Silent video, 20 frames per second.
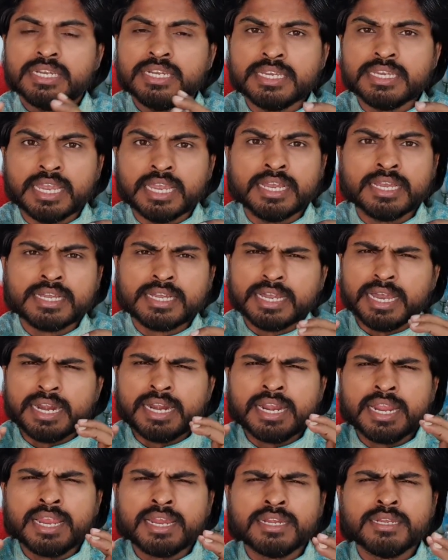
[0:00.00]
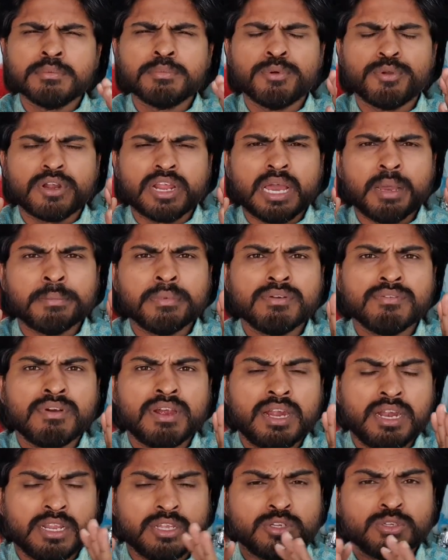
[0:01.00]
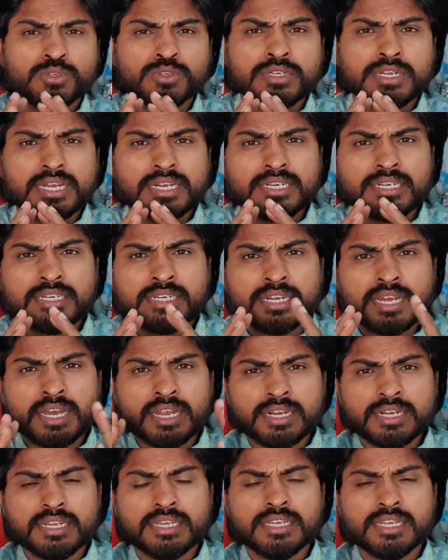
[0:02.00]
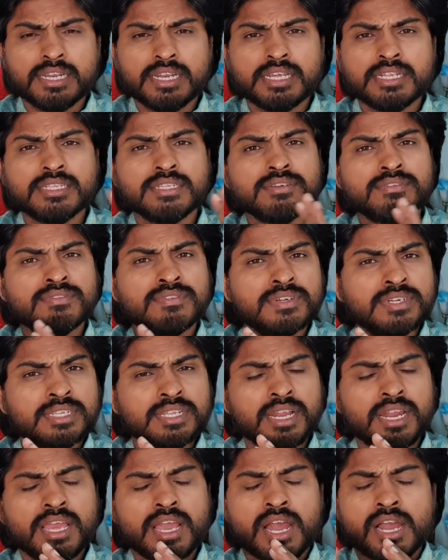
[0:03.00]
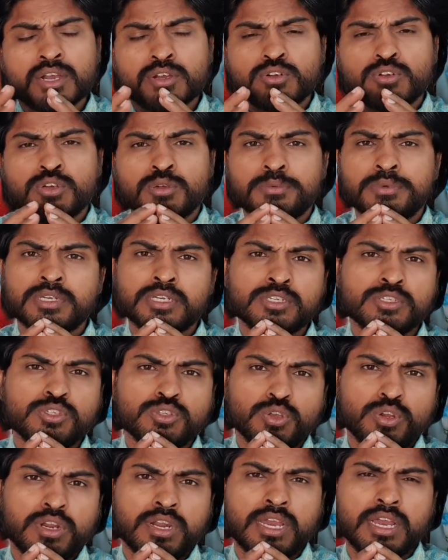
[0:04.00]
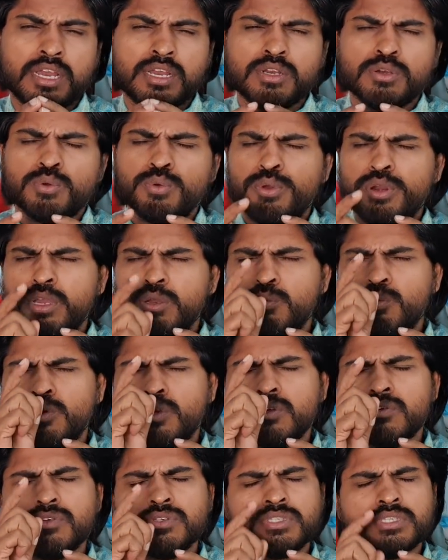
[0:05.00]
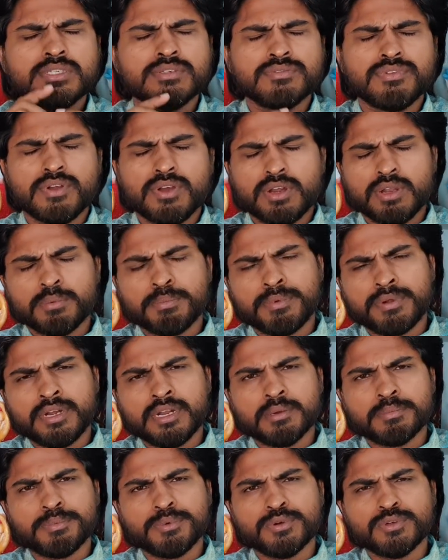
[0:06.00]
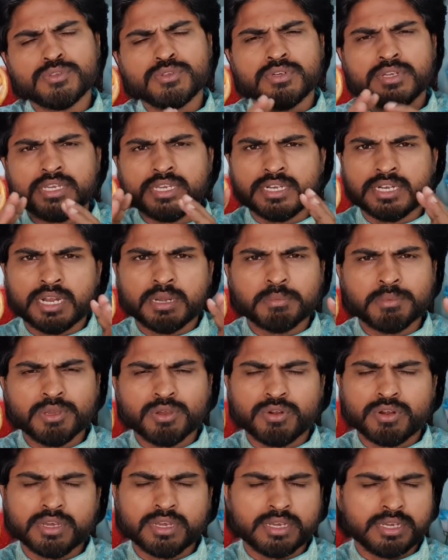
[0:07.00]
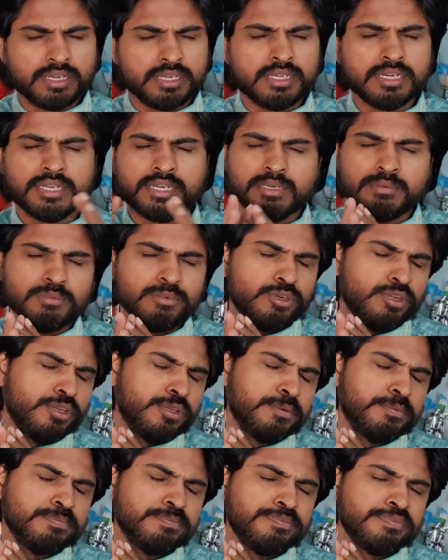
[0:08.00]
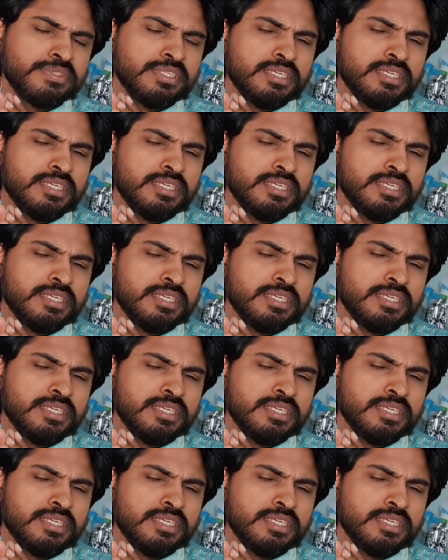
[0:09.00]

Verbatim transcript: நீங்கள் கண்ணாடி போடாமல் வாழணும் கண்ணாடியிலேருந்து விடுதலை ஆகணும் அப்படின்னு சொன்னால் ஒரே ஒரு விஷயம் ஃபாலோ பண்ணால் போதும் நீங்கள் நன்மையோடு இருக்க முடியும்